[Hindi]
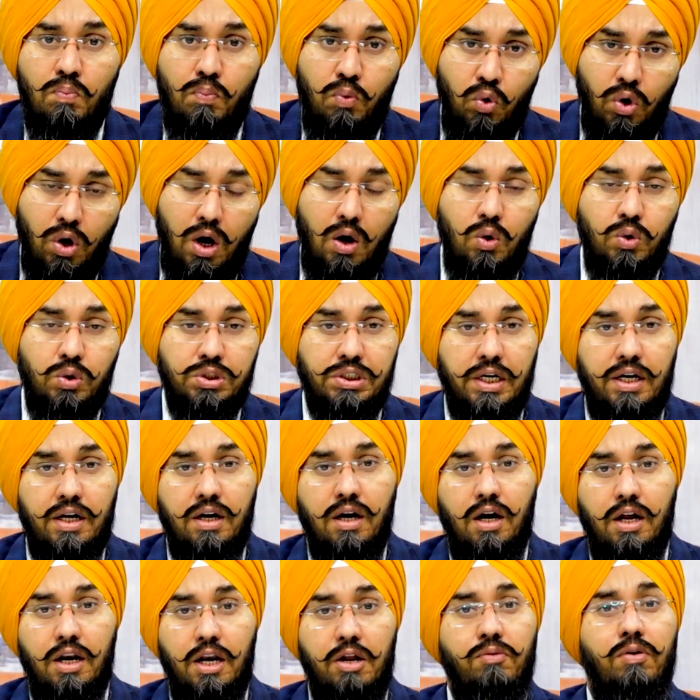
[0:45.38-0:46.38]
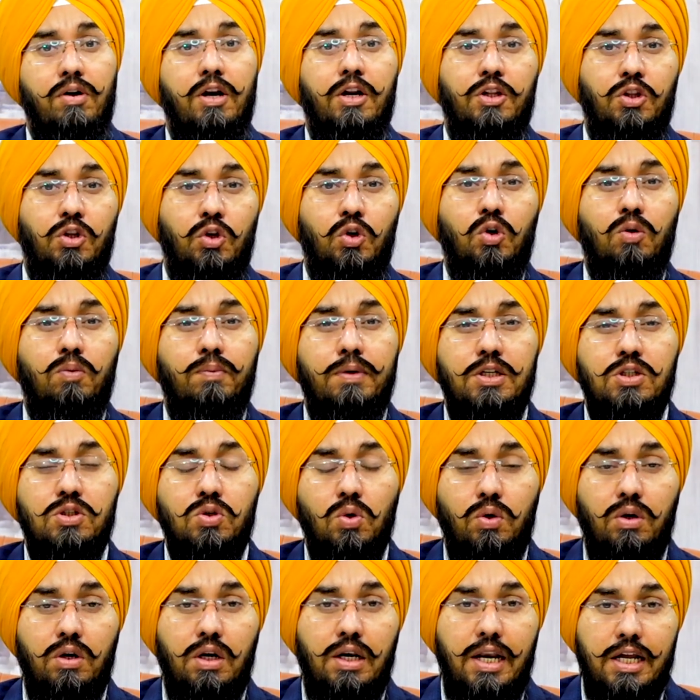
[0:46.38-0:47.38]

पूरा हो जाएगा आने वाले दिनों में सो